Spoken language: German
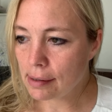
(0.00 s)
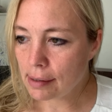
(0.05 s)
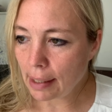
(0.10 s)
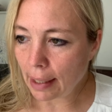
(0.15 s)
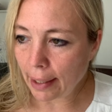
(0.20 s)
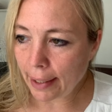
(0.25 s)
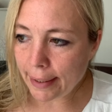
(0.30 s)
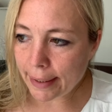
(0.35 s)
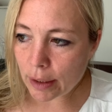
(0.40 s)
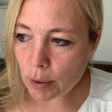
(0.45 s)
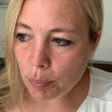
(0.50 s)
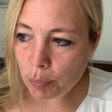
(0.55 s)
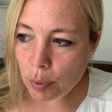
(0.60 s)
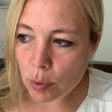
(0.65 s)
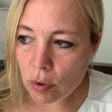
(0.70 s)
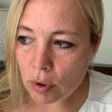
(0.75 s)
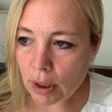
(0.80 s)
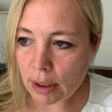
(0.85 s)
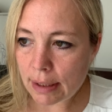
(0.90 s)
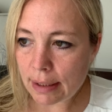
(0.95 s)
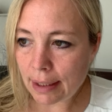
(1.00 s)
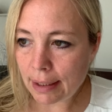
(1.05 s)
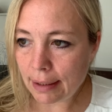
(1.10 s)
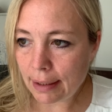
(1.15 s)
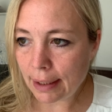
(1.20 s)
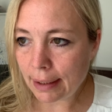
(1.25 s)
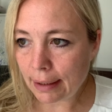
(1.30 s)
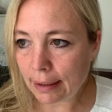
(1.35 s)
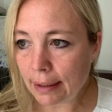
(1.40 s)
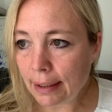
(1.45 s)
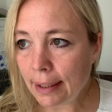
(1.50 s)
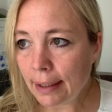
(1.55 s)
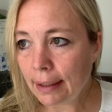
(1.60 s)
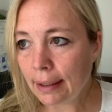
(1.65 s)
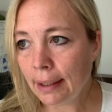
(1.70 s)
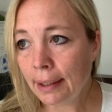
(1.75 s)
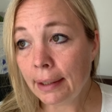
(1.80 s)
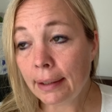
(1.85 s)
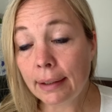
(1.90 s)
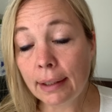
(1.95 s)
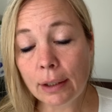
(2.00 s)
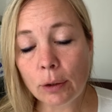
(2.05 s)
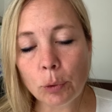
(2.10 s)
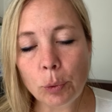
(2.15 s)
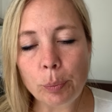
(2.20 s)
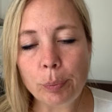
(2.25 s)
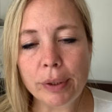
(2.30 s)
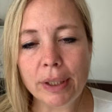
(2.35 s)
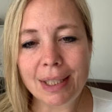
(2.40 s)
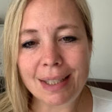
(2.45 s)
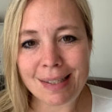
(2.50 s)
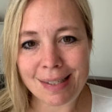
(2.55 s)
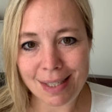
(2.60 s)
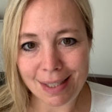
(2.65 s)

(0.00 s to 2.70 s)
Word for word: eine Geburt in der Klinik nicht unbedingt